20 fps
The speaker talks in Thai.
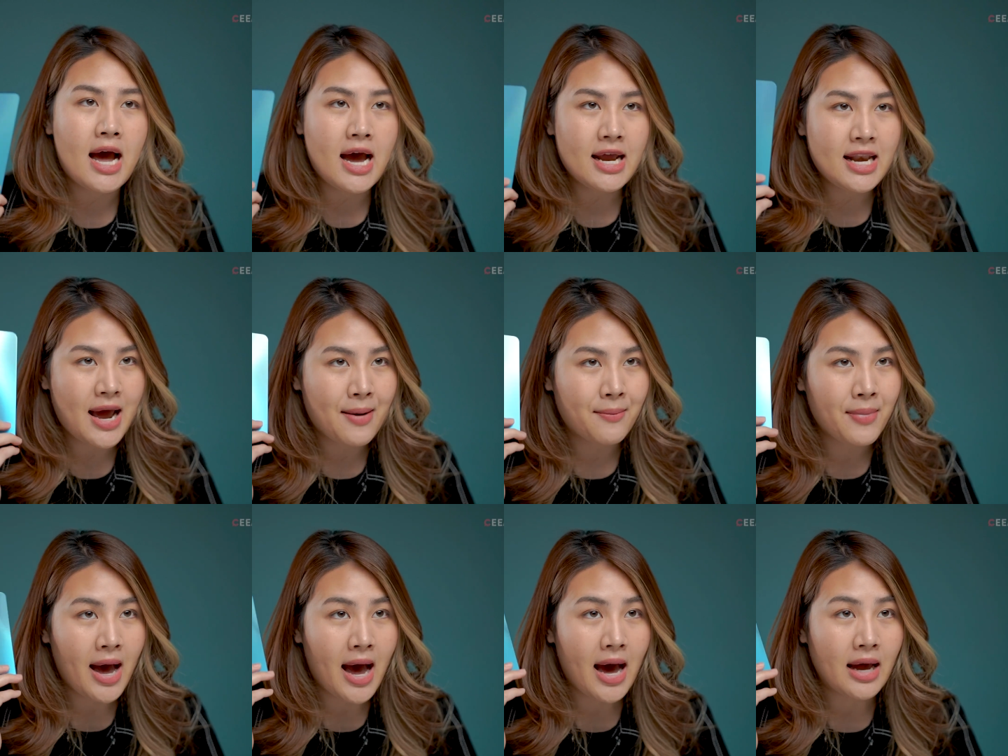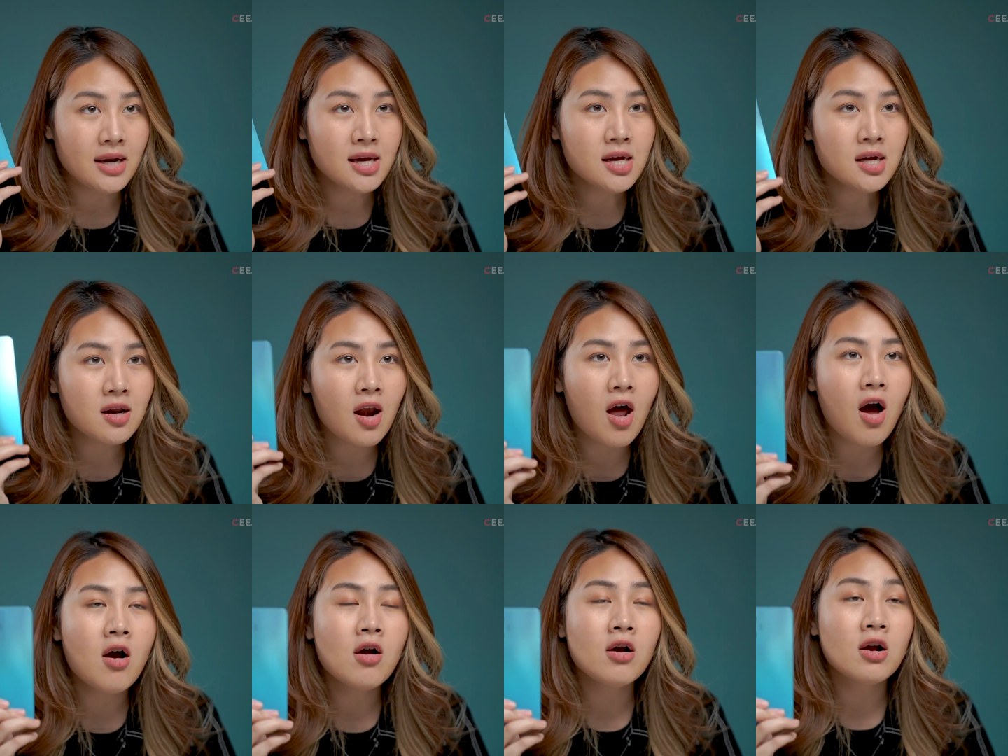ใครถามหาเรื่องก
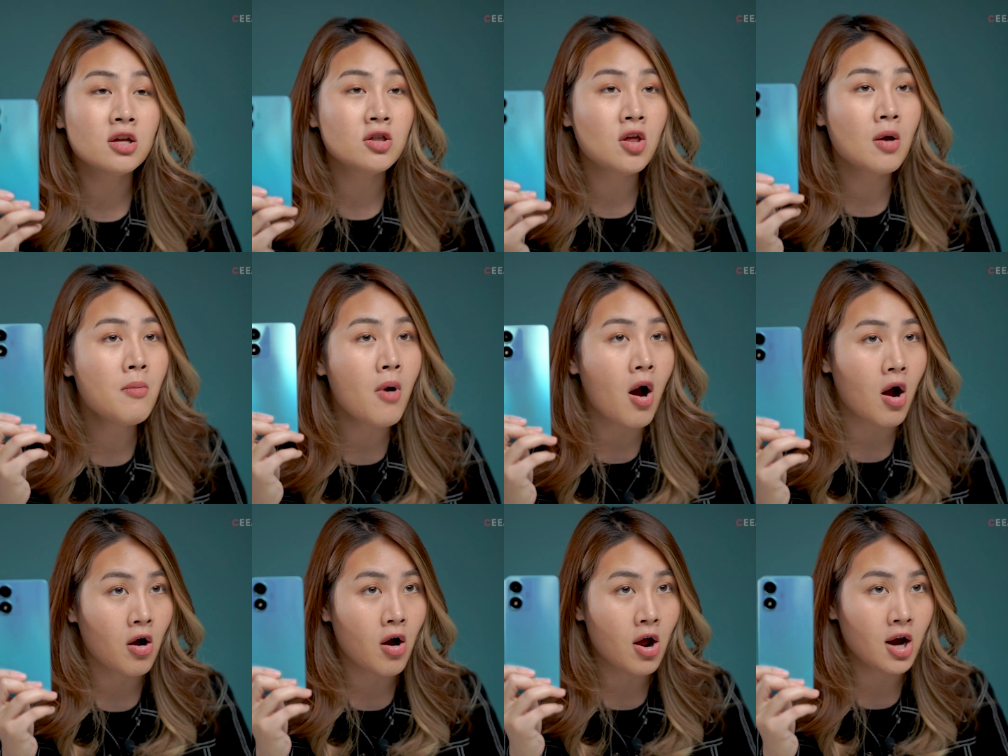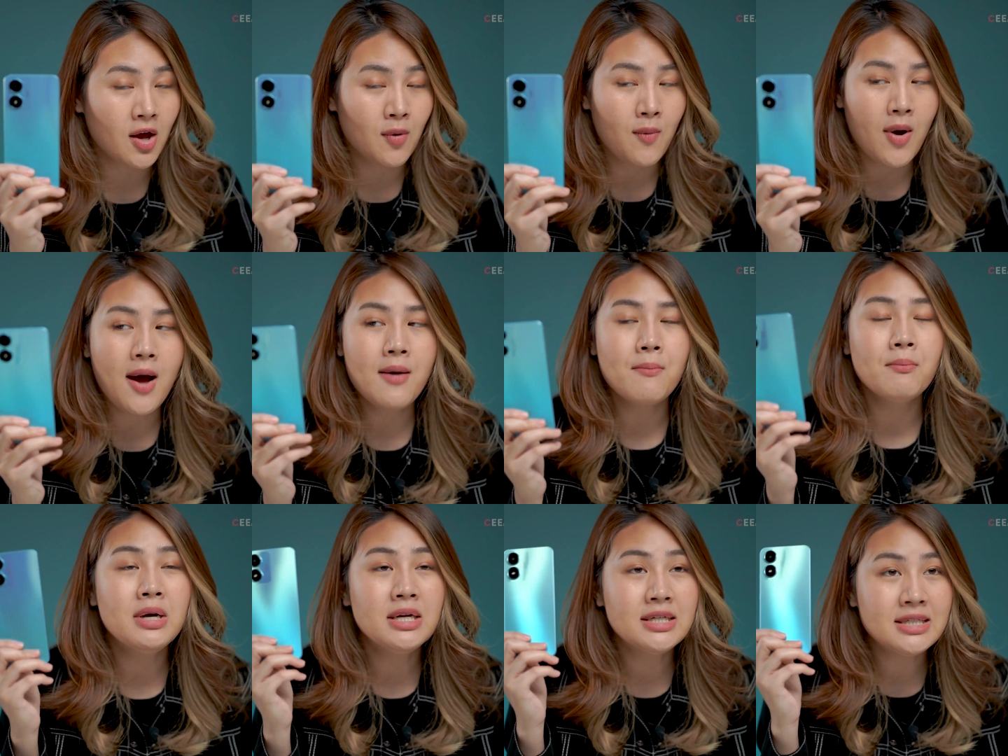ล้องก็ต้องบอกก่อนเลยว่า
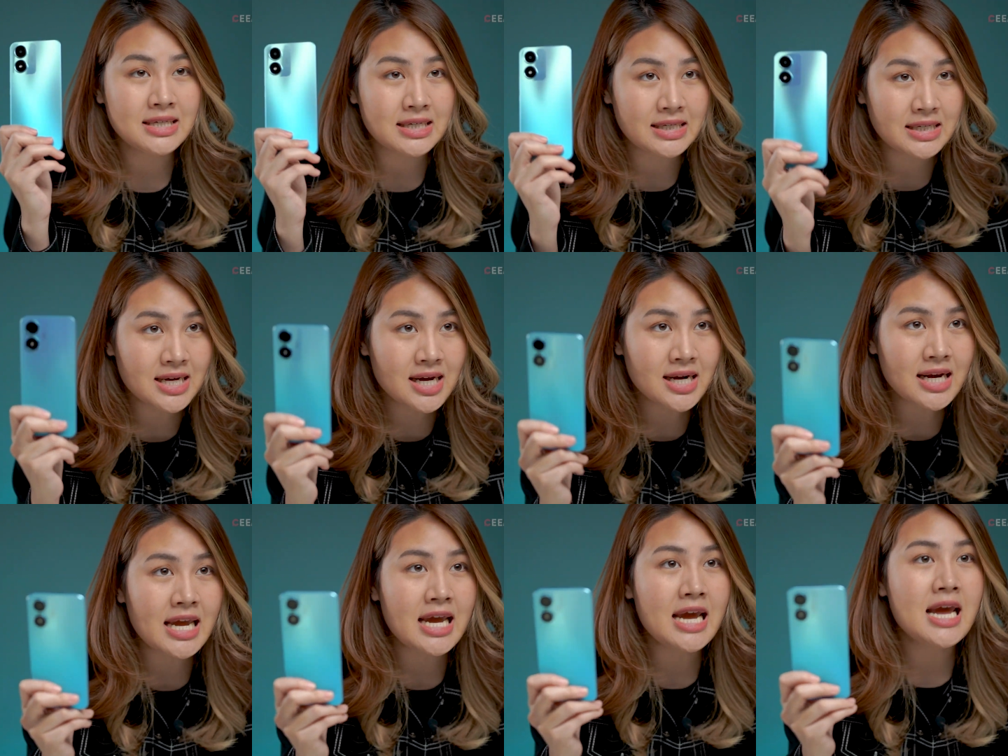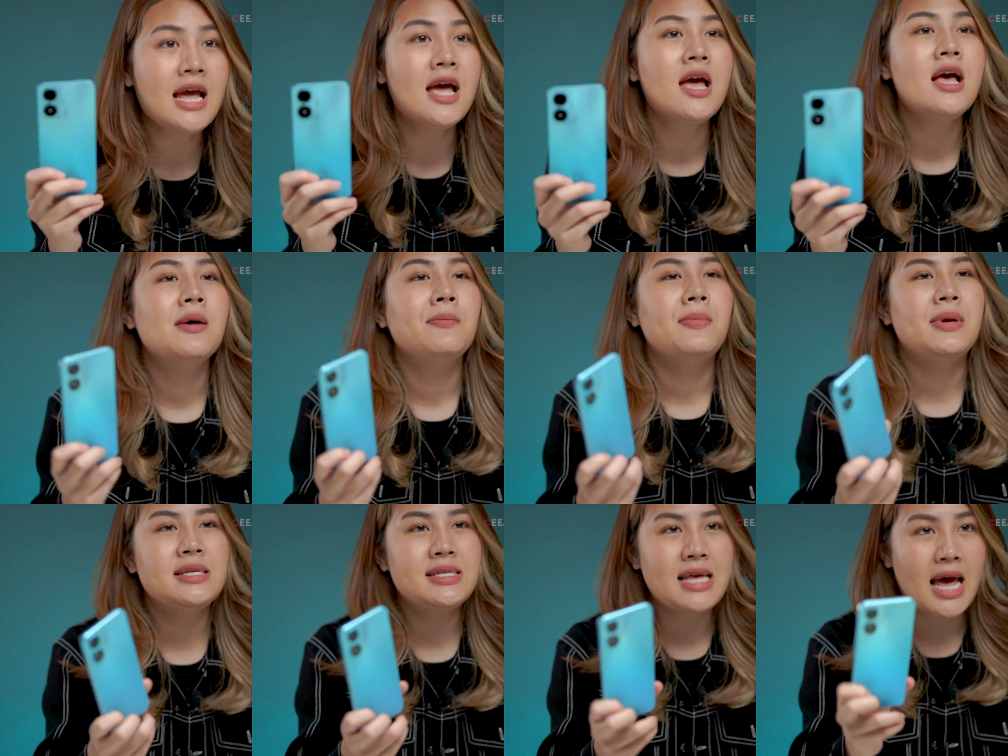มือถือเครื่องนี้
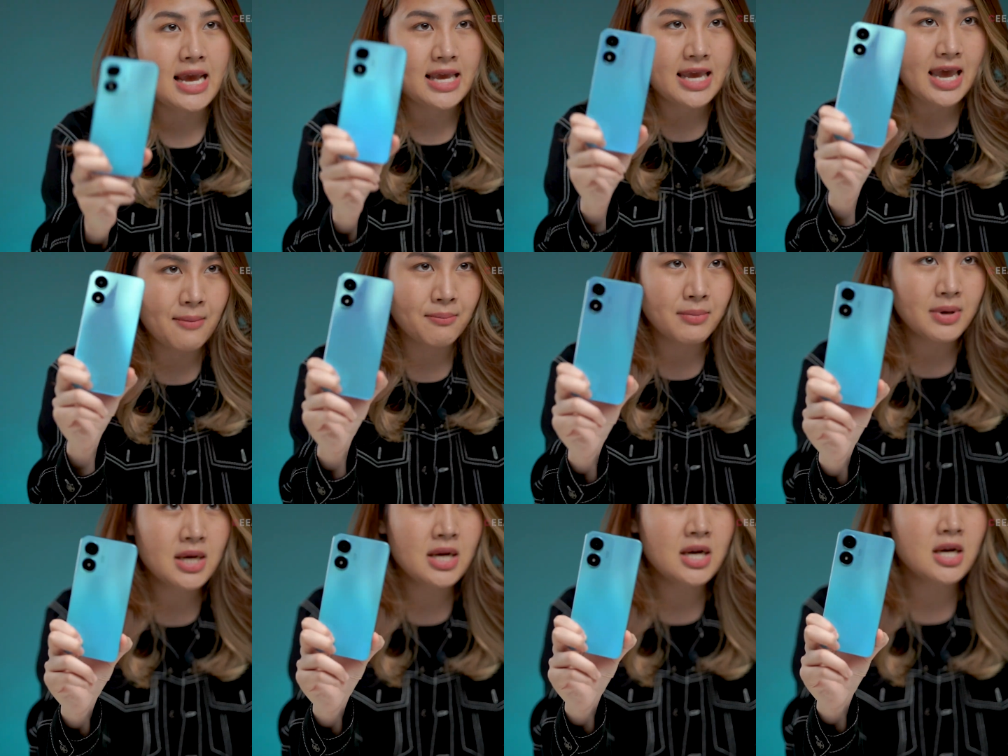เป็นสายเกมเมอ